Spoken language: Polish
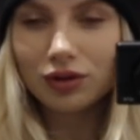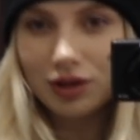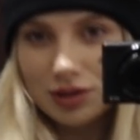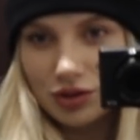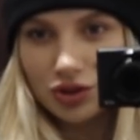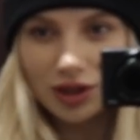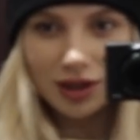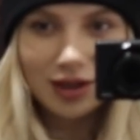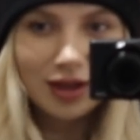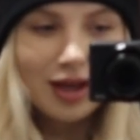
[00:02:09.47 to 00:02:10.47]
tylko jest troszkę
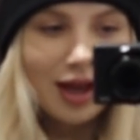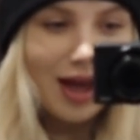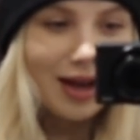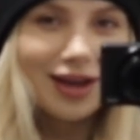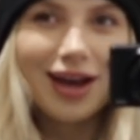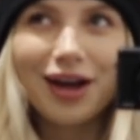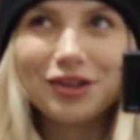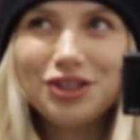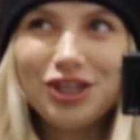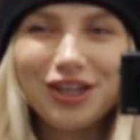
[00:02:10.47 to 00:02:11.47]

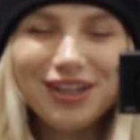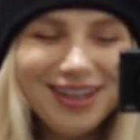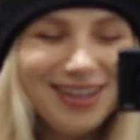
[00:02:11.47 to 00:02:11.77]
eleganciej.